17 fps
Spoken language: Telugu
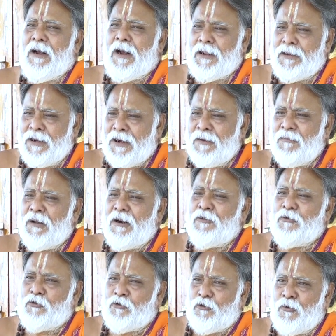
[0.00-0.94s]
అదే
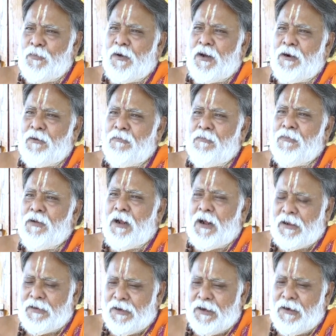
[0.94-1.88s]
మనకు సోపానం
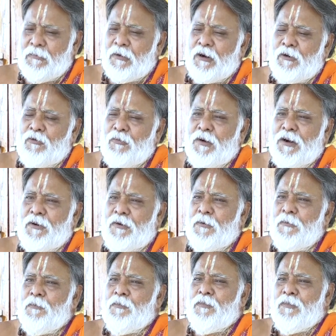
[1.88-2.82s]
అదే మనకు మెట్టు
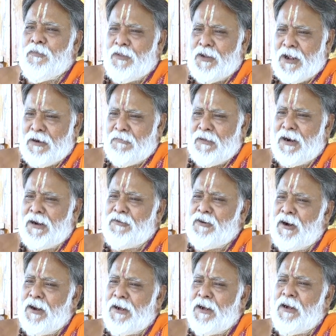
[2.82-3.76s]

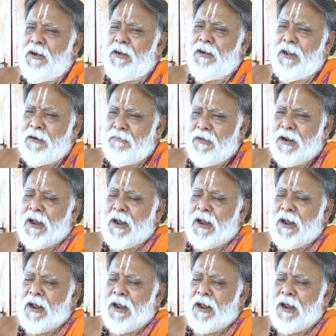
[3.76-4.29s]
ధర్మరక్షణకి ధర్మ